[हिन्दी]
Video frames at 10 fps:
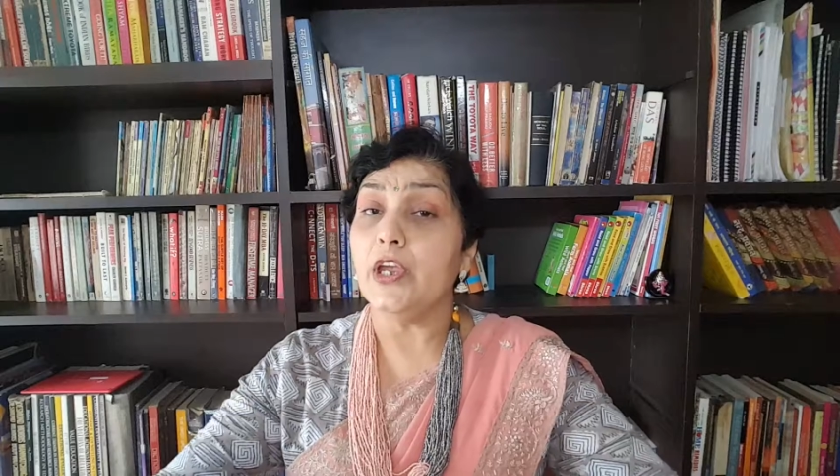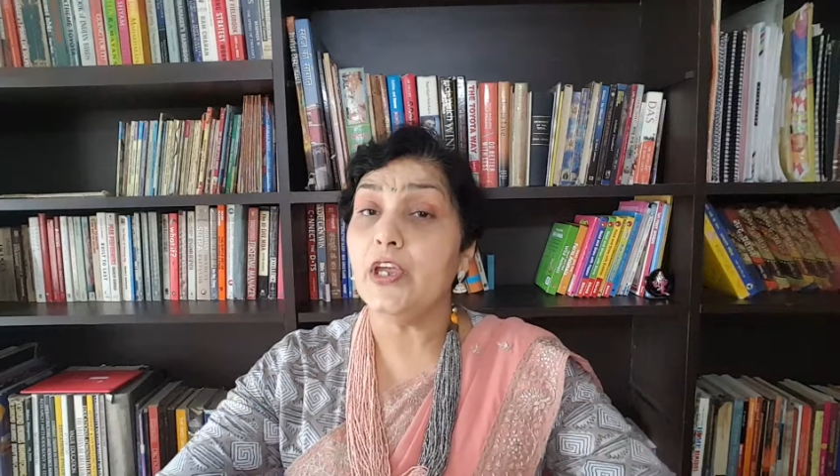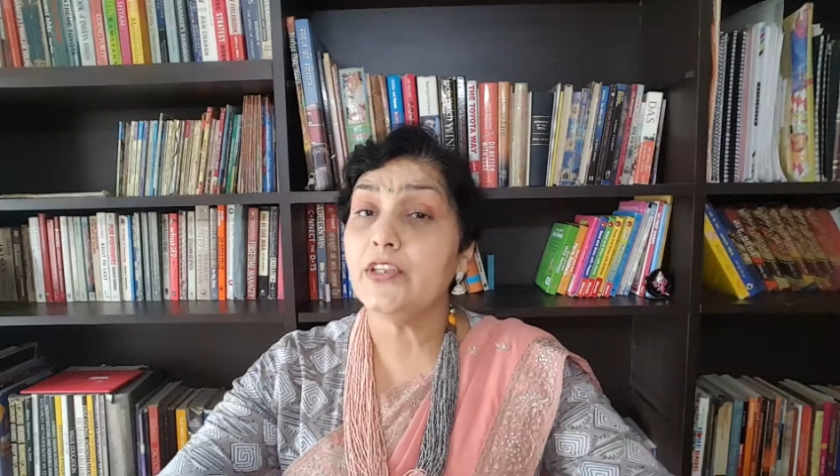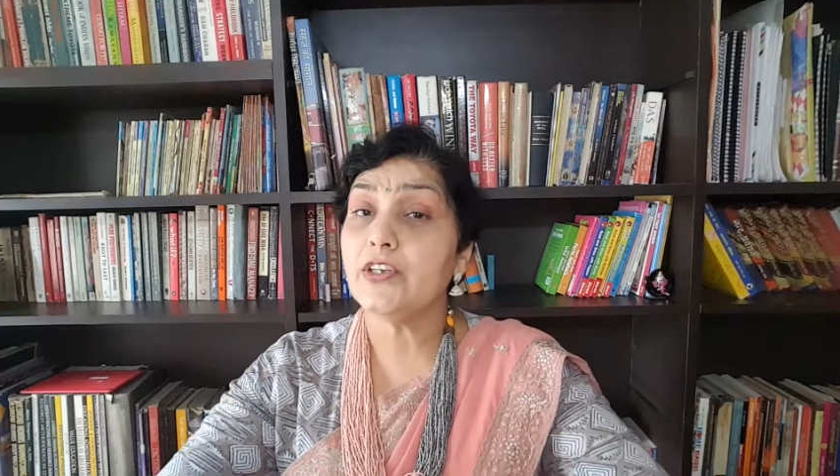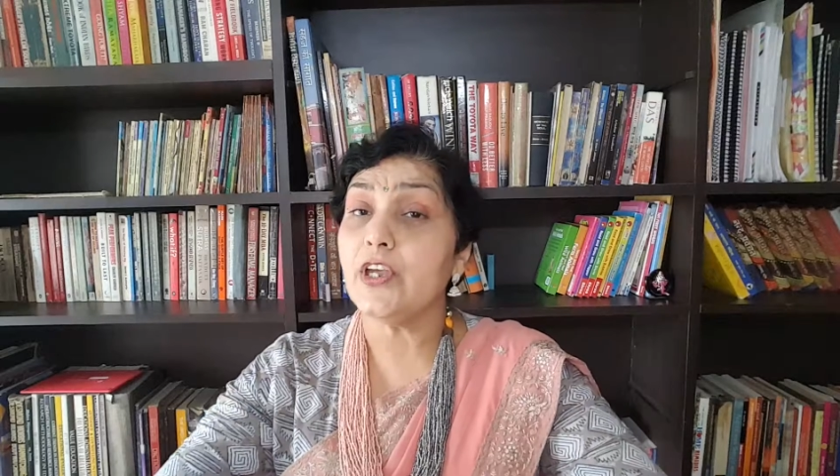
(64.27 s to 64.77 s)

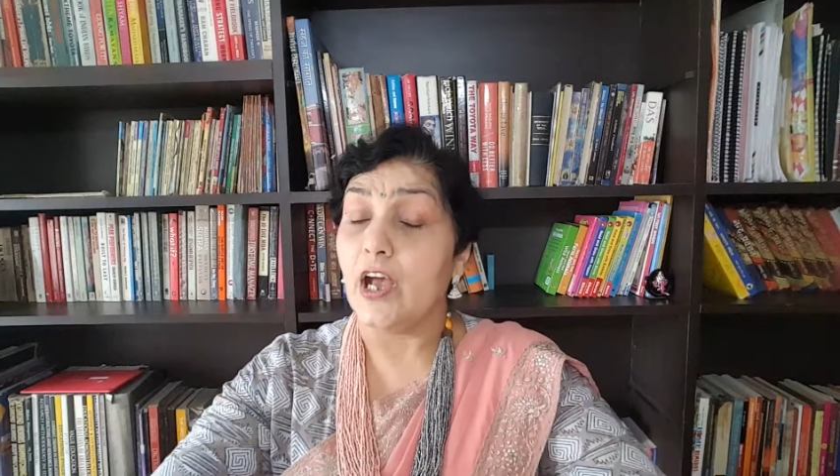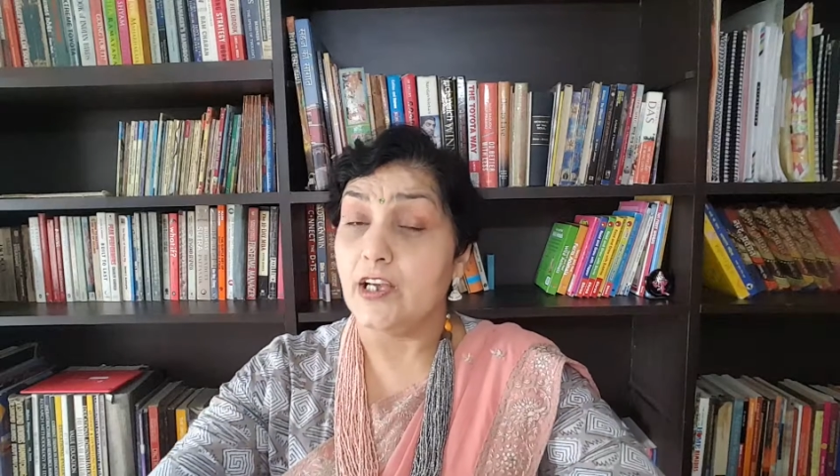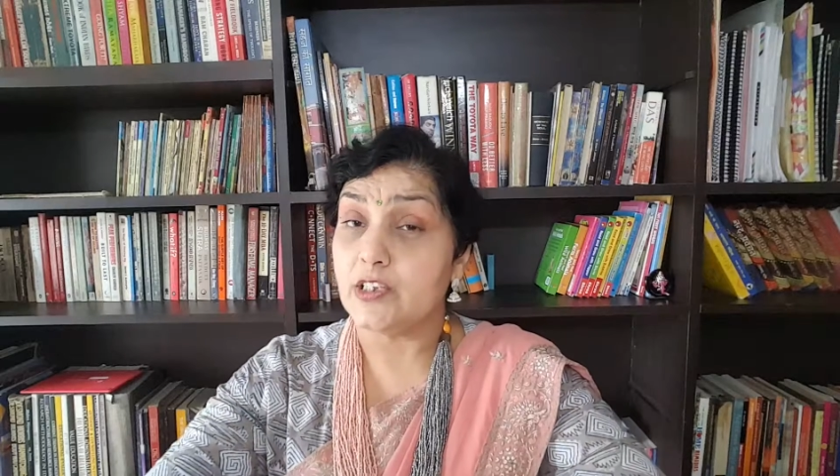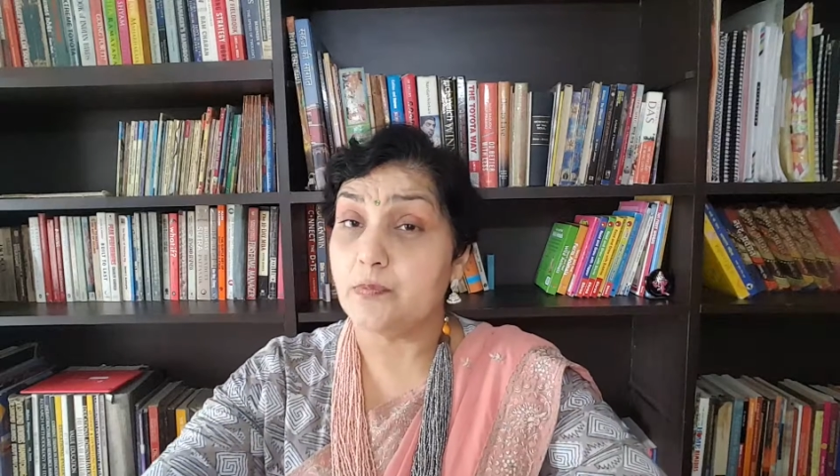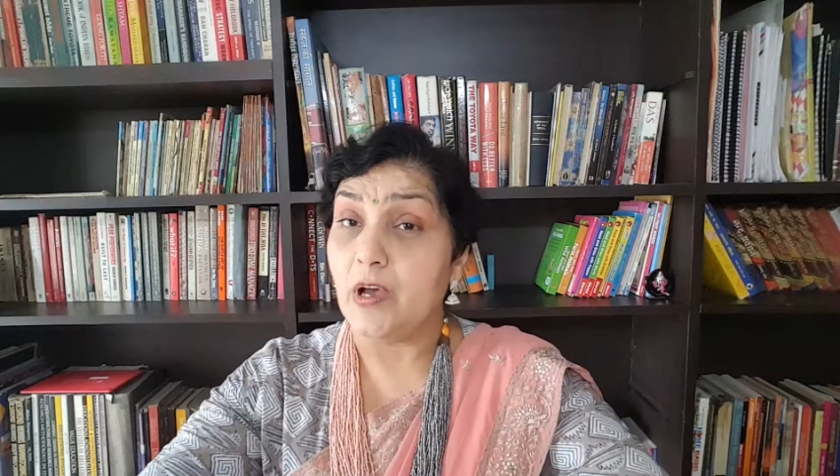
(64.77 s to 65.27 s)
खेत के
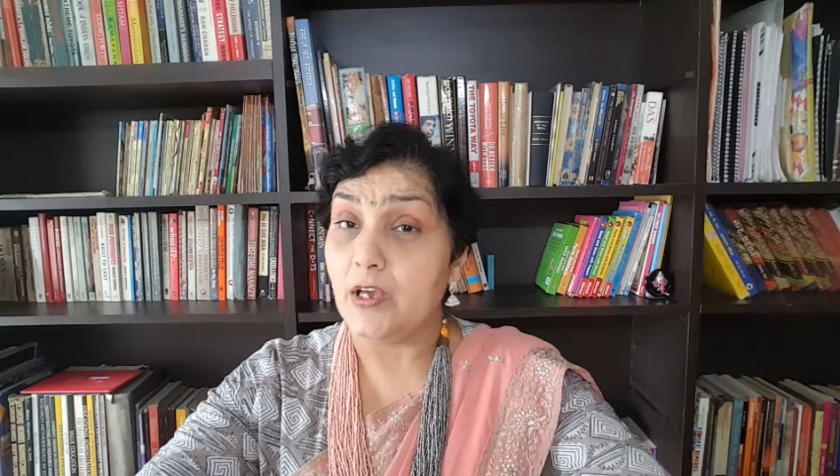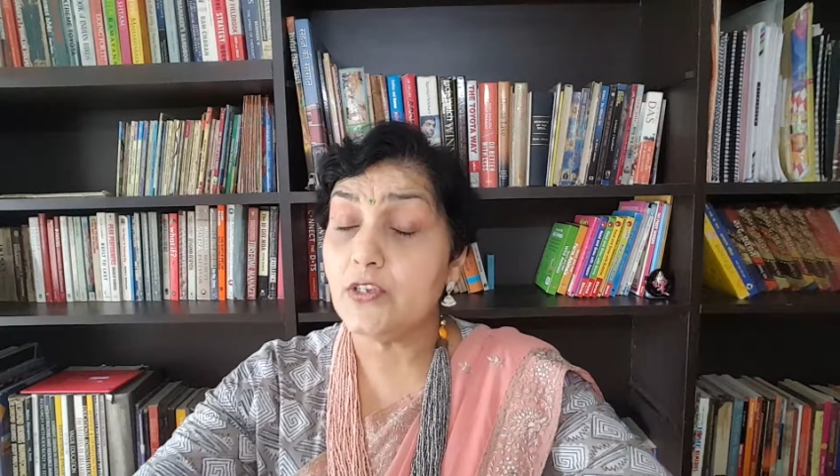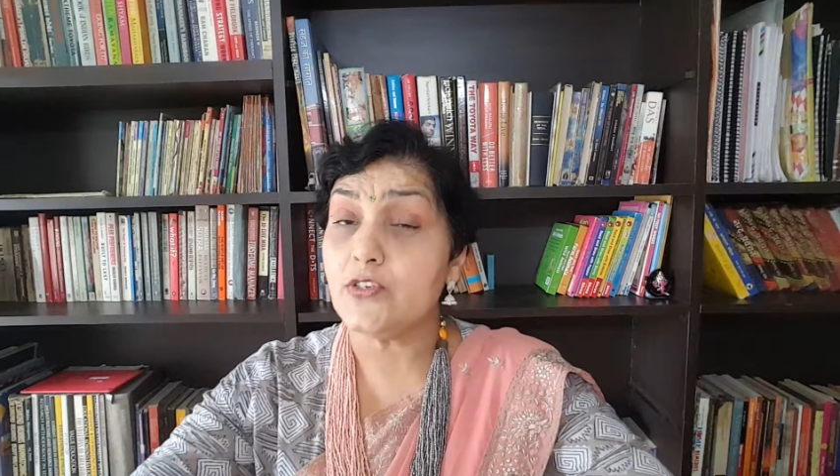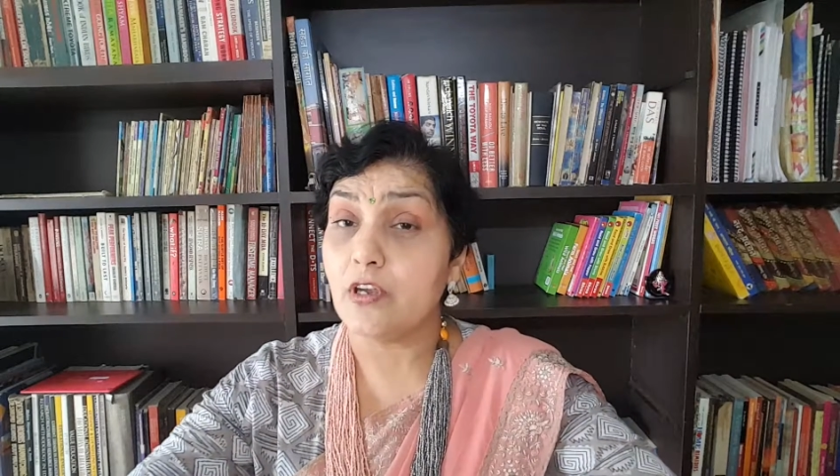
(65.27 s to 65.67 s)
आसपास